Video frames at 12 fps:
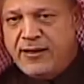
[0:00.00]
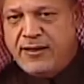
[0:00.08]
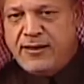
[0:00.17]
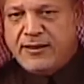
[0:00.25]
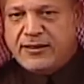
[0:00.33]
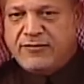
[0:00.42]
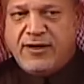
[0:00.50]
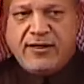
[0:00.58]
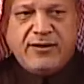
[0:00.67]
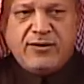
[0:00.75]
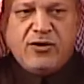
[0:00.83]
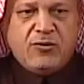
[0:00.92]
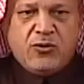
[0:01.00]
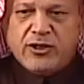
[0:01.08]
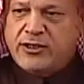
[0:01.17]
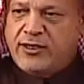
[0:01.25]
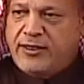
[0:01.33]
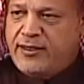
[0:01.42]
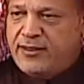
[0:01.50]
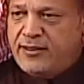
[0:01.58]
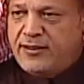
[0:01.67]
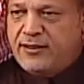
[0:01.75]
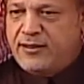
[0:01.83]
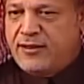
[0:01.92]
الاحتفاء اليوم الوطني
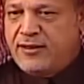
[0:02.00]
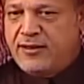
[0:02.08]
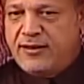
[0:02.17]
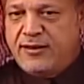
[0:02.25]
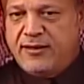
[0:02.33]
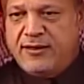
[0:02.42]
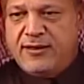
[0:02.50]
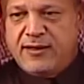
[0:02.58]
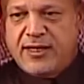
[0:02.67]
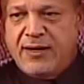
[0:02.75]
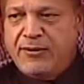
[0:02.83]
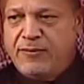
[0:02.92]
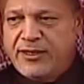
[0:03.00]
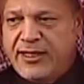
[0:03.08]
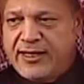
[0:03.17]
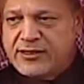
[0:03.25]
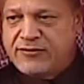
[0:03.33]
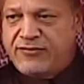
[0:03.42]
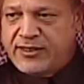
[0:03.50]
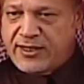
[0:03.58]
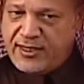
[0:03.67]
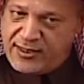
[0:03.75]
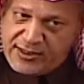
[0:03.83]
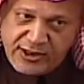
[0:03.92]
قبل المدارس
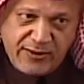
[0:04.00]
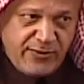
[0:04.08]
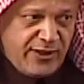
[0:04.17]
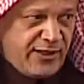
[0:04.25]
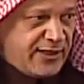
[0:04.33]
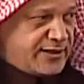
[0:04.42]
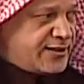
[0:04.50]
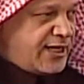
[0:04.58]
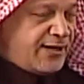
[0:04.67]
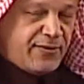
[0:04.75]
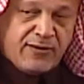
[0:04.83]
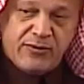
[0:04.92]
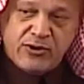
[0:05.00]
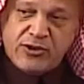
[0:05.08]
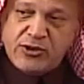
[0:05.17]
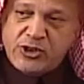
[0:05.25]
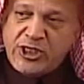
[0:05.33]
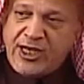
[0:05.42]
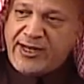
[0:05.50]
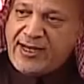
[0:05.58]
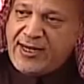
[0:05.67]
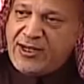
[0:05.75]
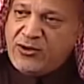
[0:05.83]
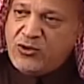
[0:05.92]
الفتره الجميع يتسابق من التجار
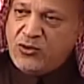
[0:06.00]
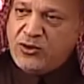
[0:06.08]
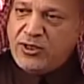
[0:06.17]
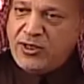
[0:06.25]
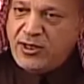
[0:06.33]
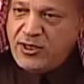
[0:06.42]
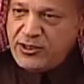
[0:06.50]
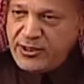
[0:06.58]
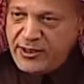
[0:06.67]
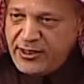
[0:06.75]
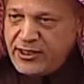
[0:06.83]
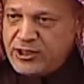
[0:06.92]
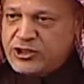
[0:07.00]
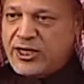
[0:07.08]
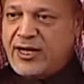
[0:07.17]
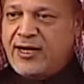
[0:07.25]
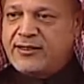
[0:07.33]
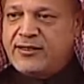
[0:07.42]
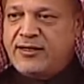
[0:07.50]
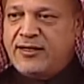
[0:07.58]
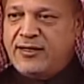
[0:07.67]
على انه ينهي اجراءات